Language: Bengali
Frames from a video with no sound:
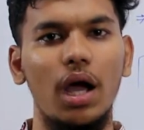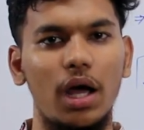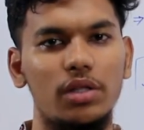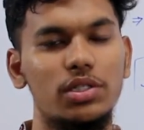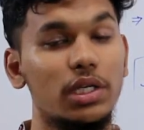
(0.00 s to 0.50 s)

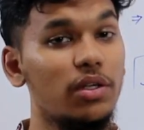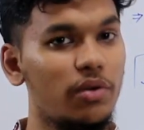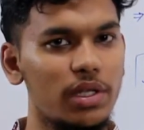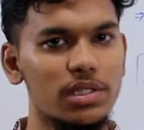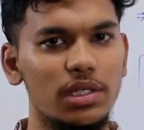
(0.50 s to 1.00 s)
আল চেক
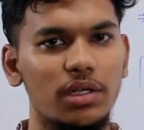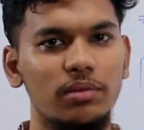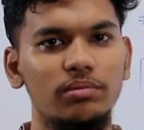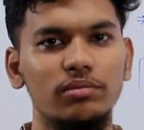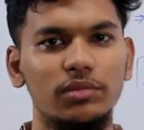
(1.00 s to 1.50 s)
ইউর আনসার
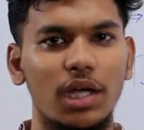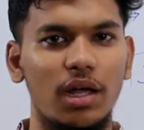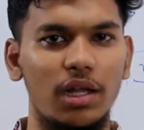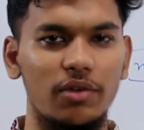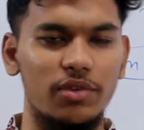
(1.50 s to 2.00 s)

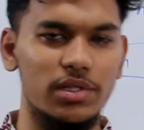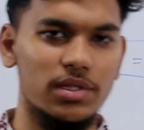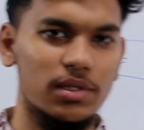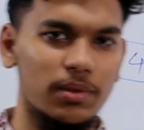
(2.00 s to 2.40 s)
আল্লাহ হাফেজ